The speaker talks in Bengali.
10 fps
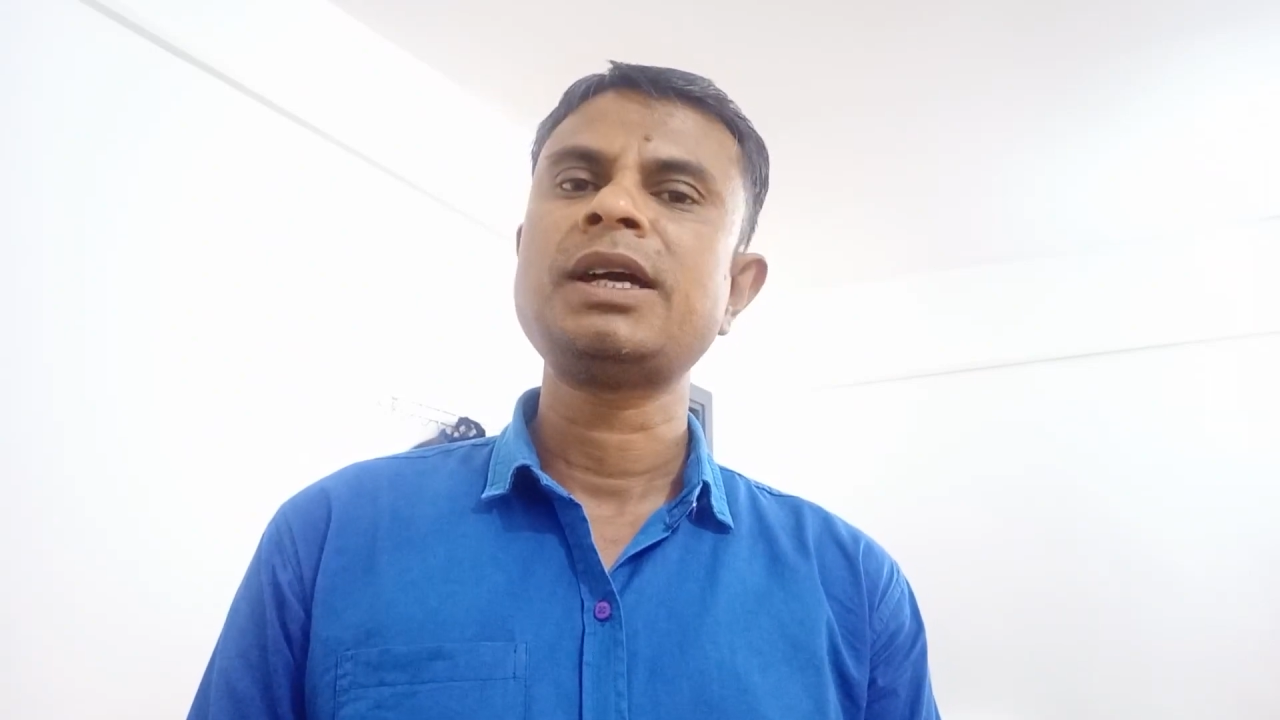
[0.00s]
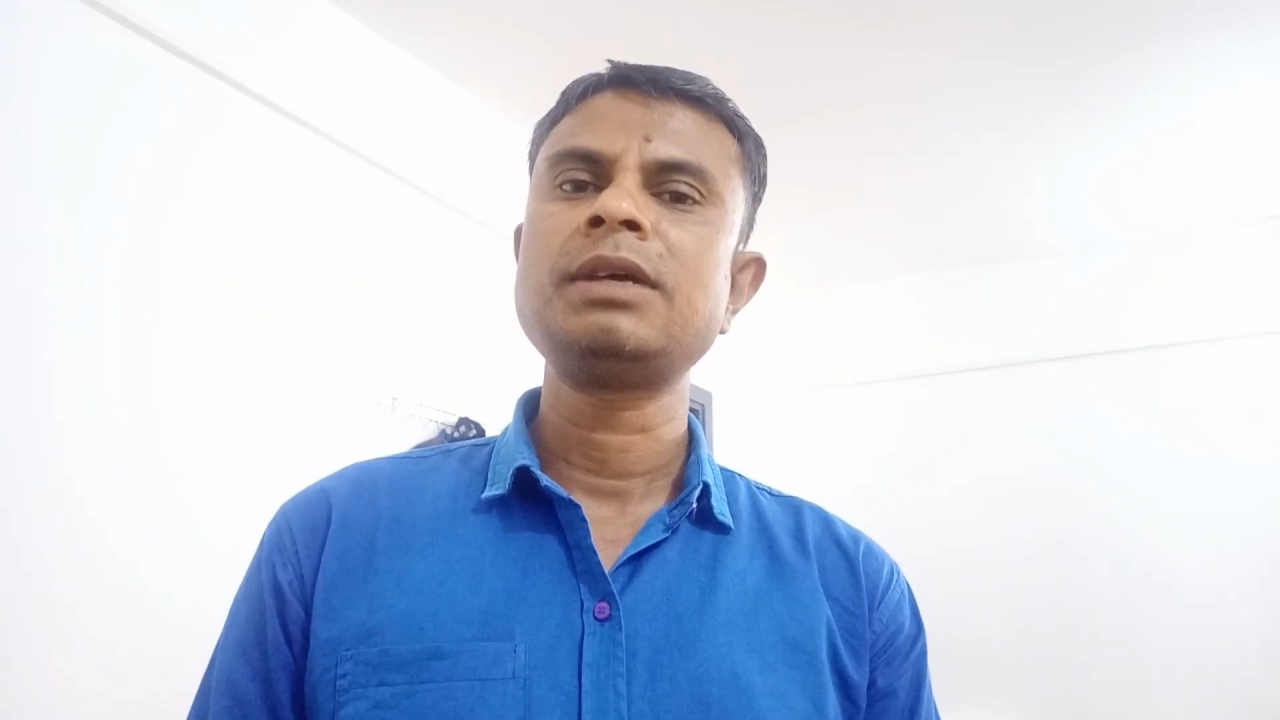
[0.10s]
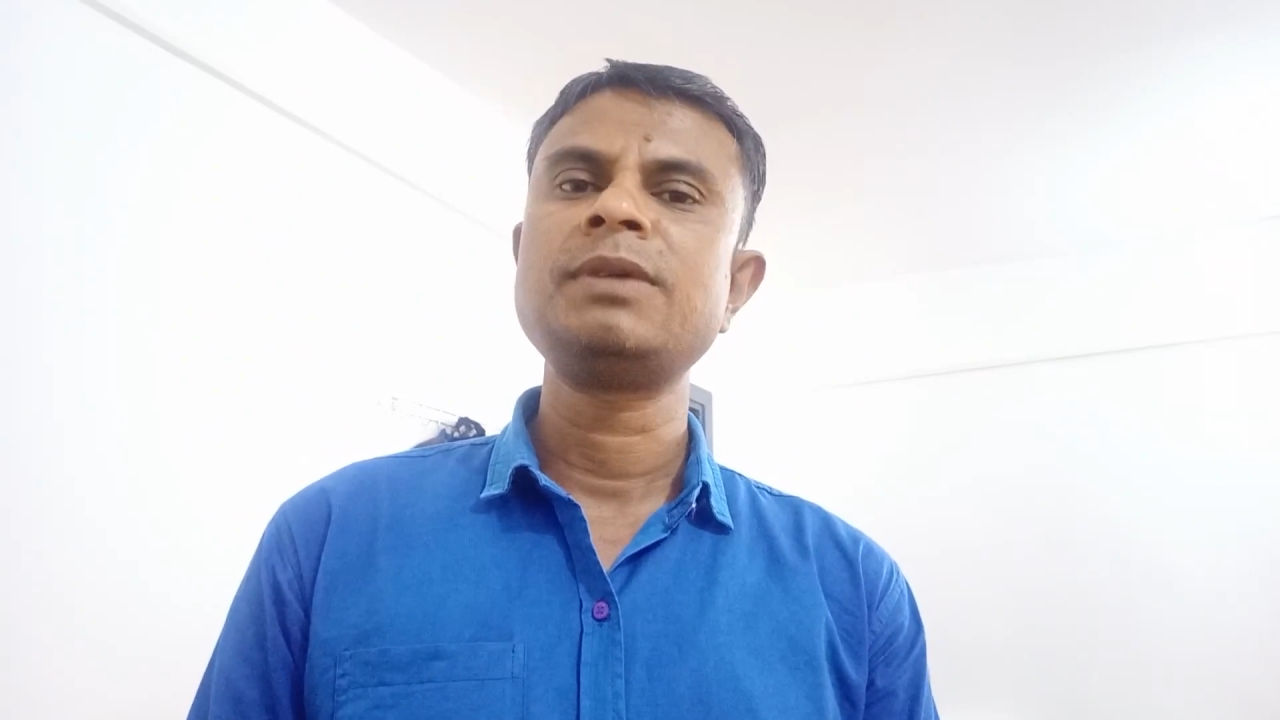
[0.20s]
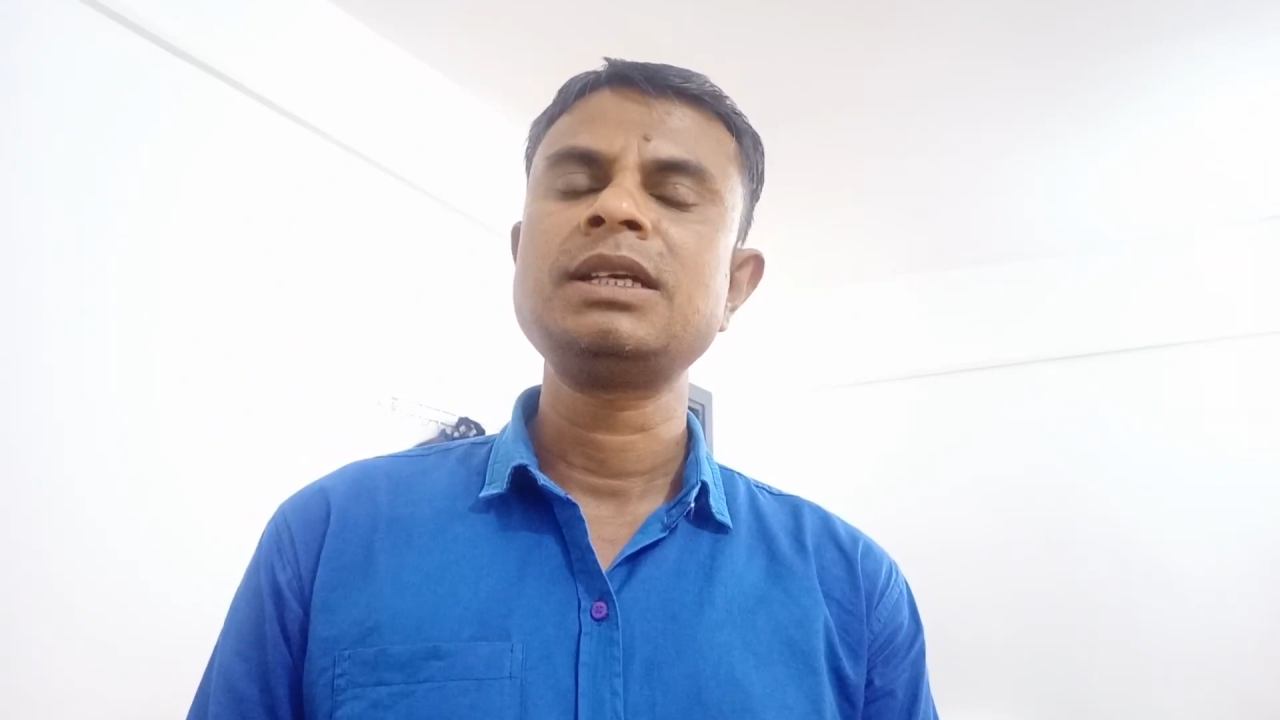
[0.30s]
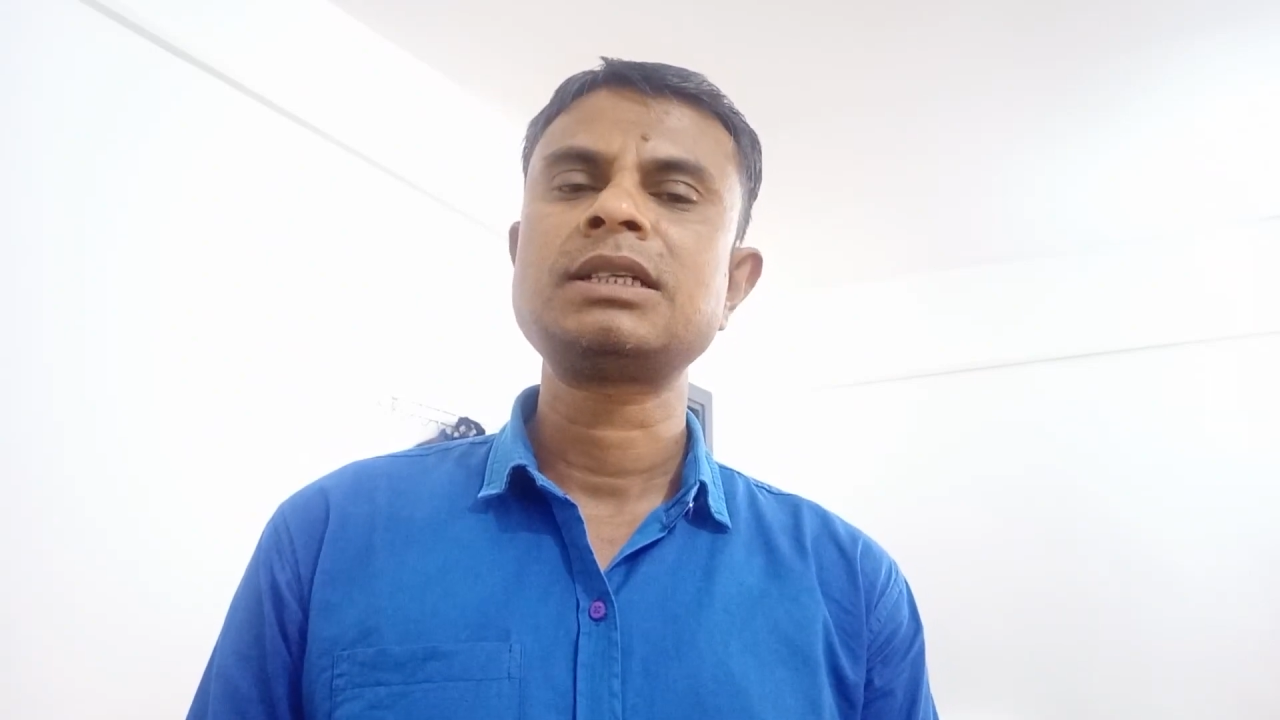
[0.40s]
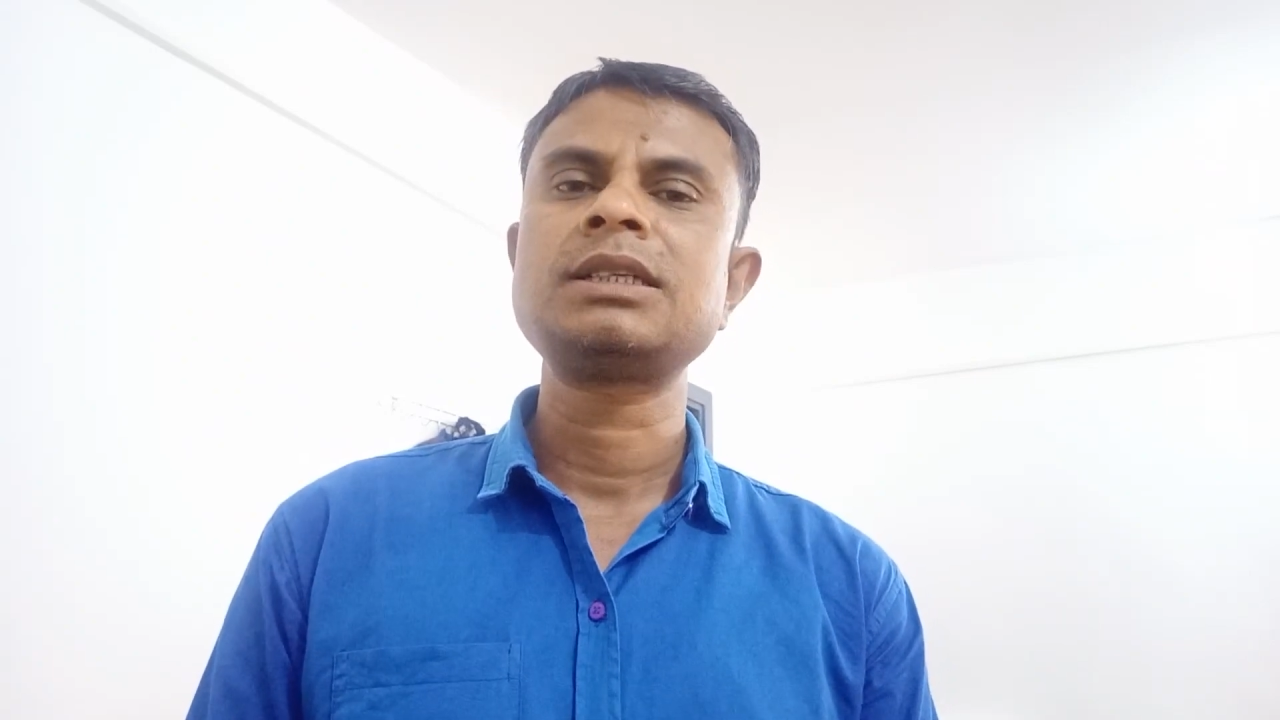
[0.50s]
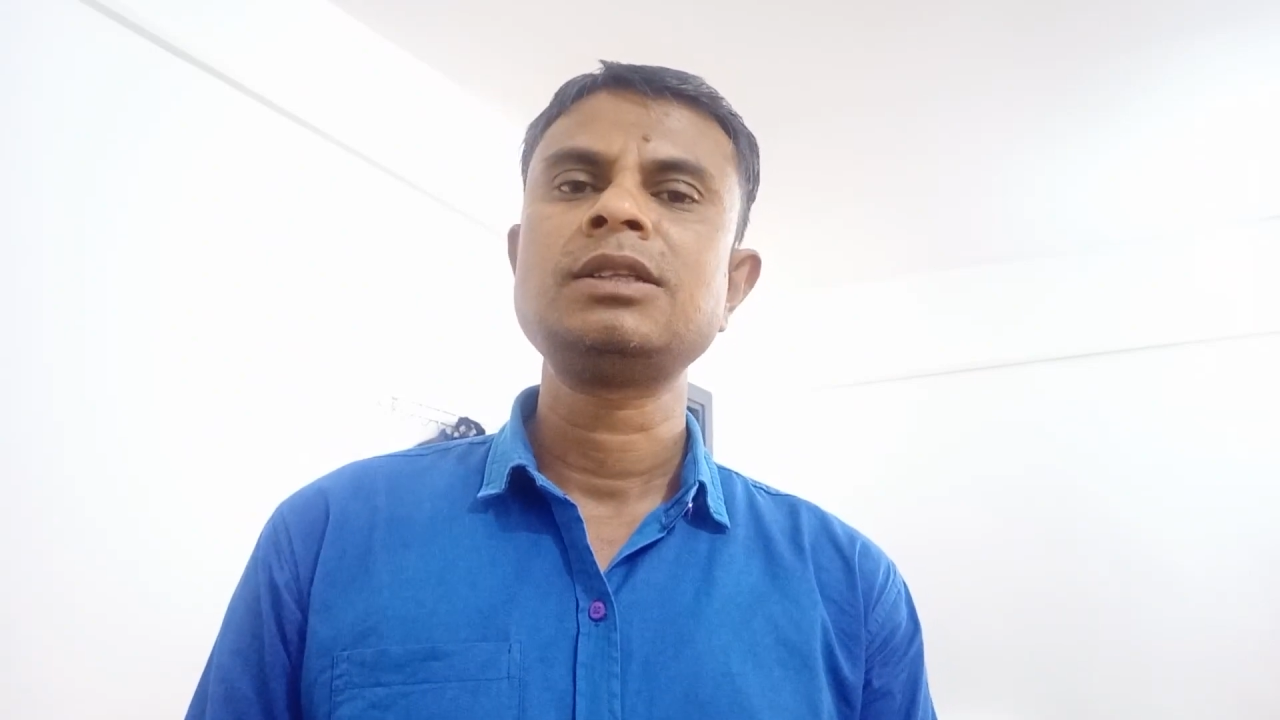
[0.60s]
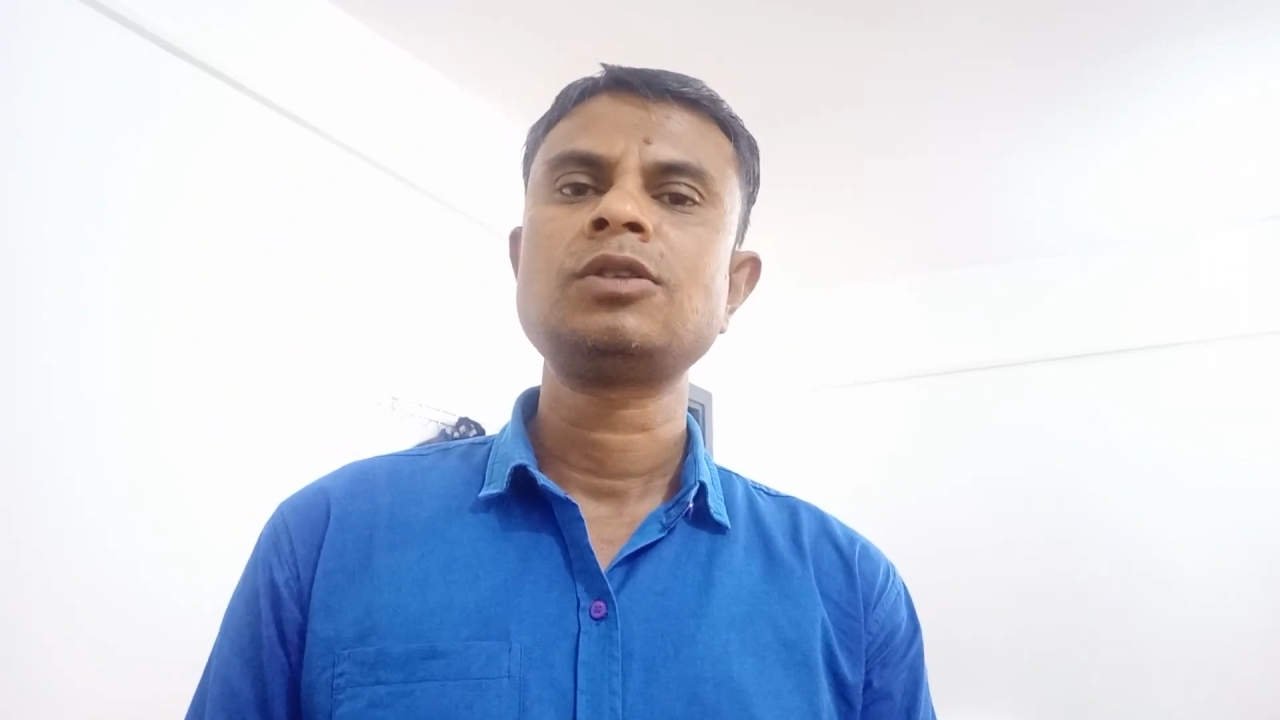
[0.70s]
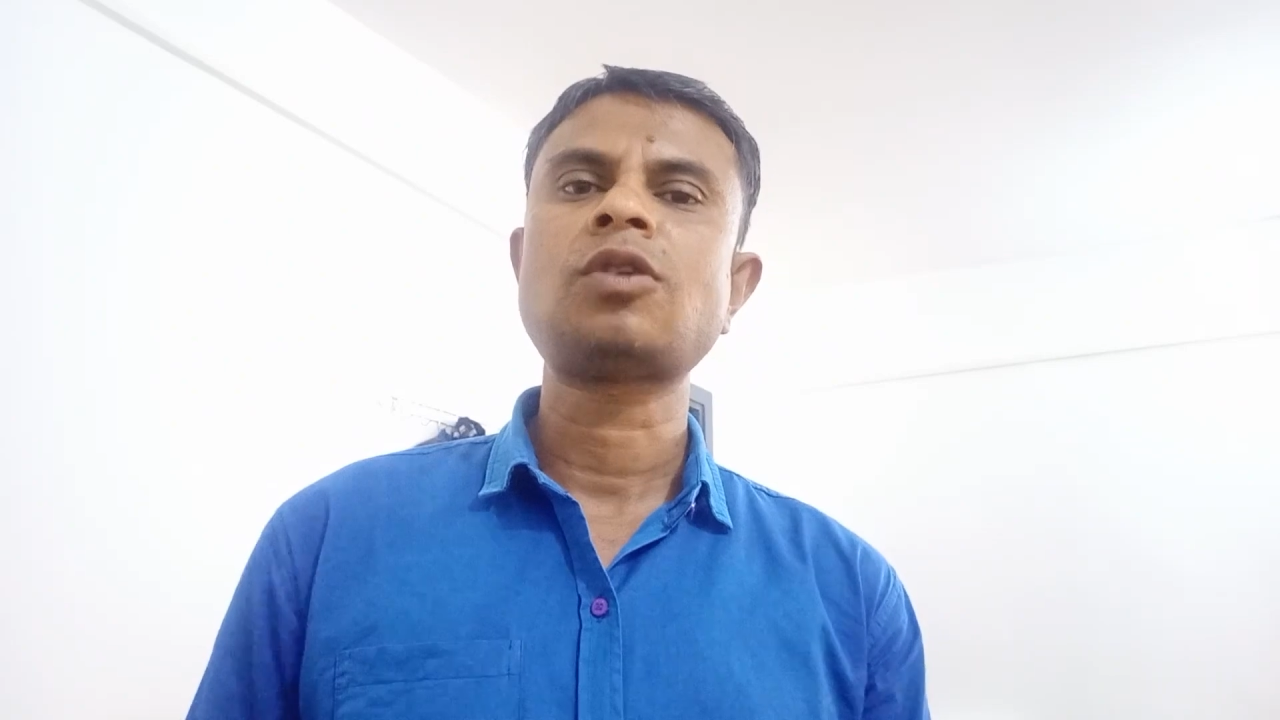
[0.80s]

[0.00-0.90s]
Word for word: বাইরে বেরিয়ে আসছেন